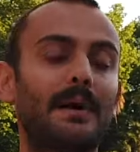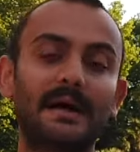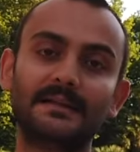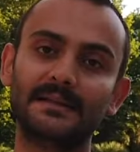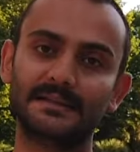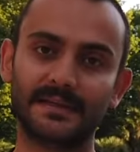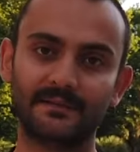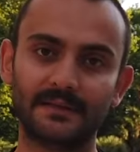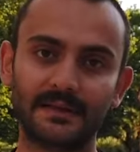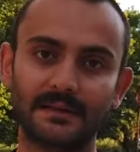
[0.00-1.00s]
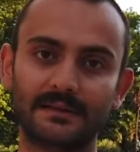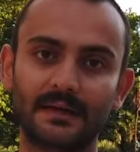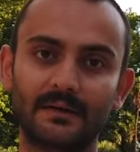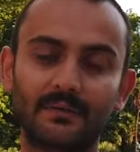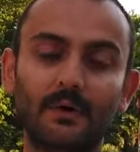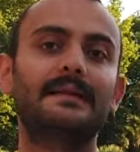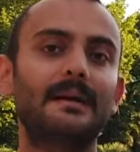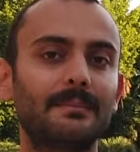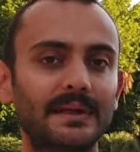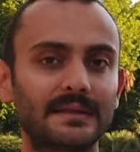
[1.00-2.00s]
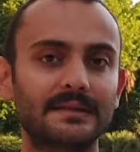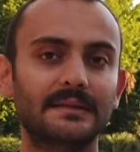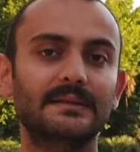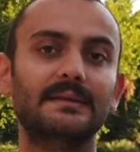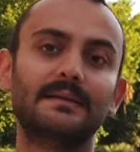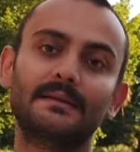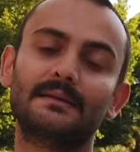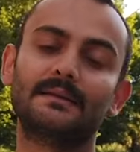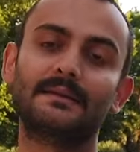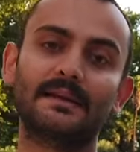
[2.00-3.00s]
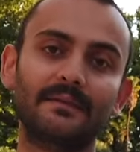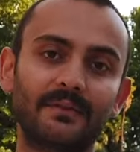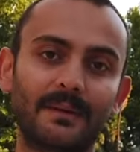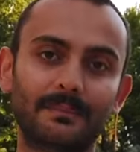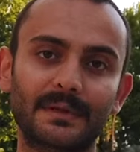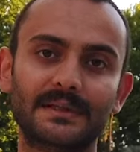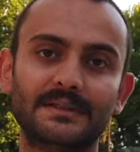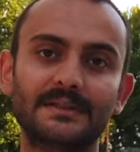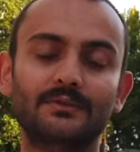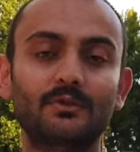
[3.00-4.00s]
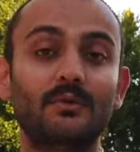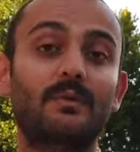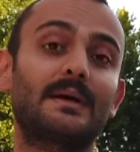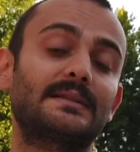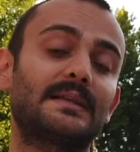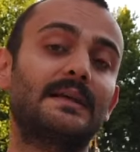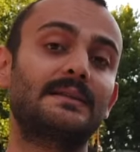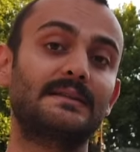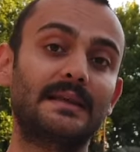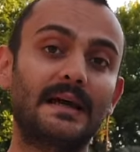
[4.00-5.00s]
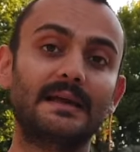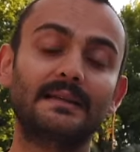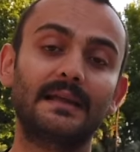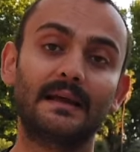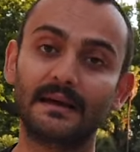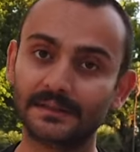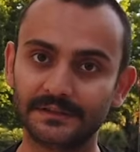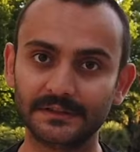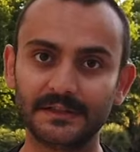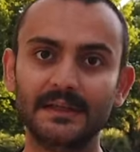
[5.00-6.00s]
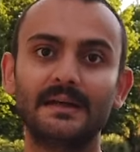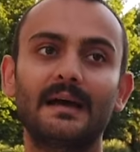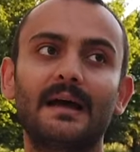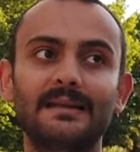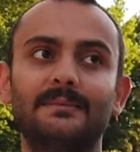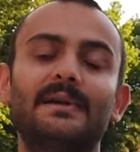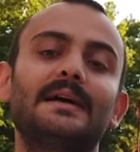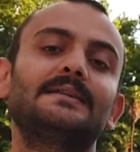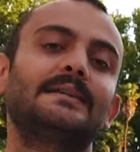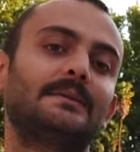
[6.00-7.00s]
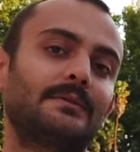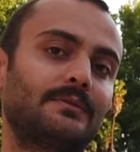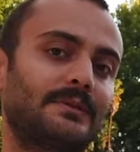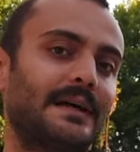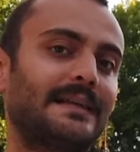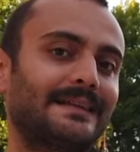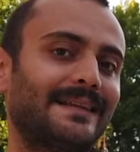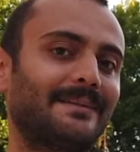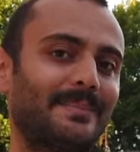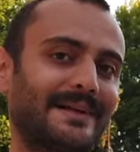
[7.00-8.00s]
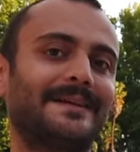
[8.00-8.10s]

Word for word: parkla çevrili etrafı dinlenmek için, keyif yapmak için çok fazla ziyarete açık. Hadi birazcık güzelliklere